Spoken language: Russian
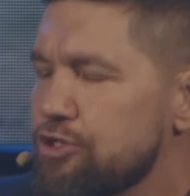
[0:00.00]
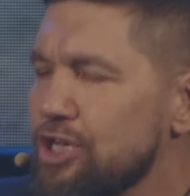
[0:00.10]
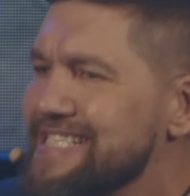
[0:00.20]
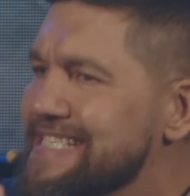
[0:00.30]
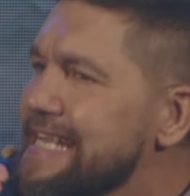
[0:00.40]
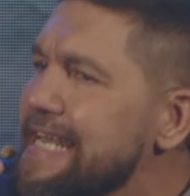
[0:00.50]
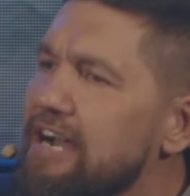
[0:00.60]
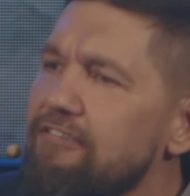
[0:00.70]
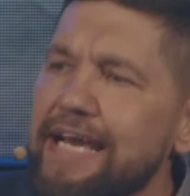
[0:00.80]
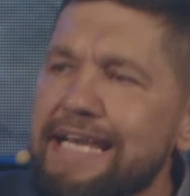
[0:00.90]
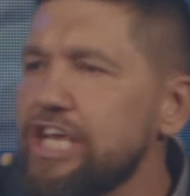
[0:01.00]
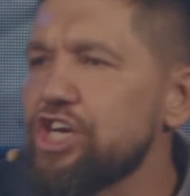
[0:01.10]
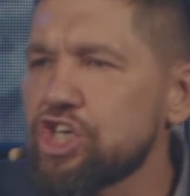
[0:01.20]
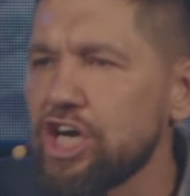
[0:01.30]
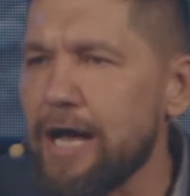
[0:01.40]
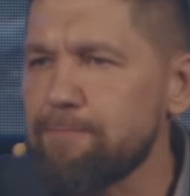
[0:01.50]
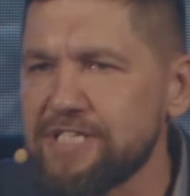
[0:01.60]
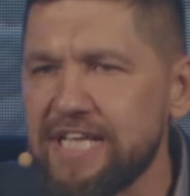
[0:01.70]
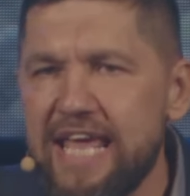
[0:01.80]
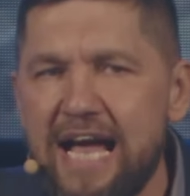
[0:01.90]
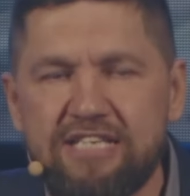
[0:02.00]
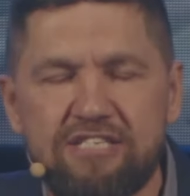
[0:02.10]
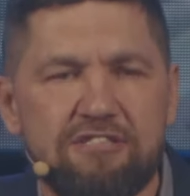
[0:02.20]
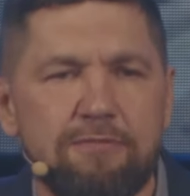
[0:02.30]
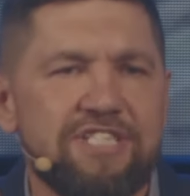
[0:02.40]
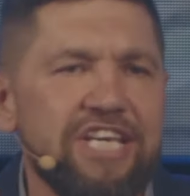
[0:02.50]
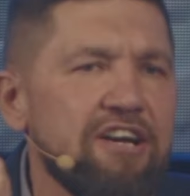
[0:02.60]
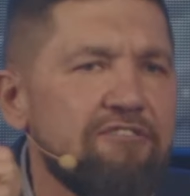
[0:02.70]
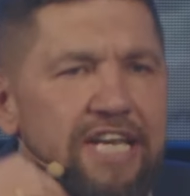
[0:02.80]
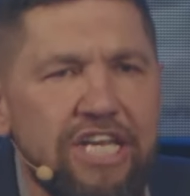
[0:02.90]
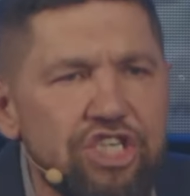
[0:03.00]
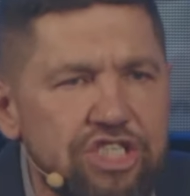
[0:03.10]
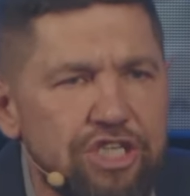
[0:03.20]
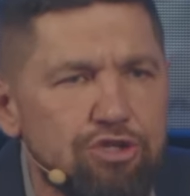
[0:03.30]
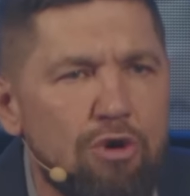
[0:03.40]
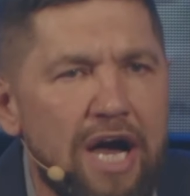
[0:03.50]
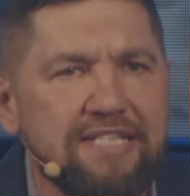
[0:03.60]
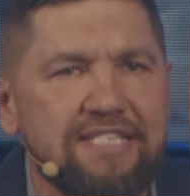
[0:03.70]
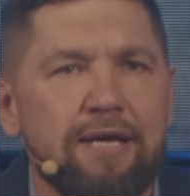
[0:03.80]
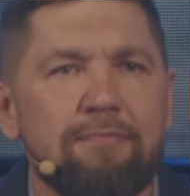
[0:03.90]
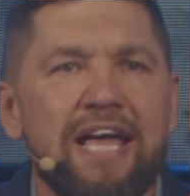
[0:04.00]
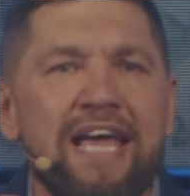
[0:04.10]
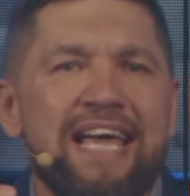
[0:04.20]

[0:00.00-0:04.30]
То есть ты говоришь обстоятельствам, ты говоришь ситуациям,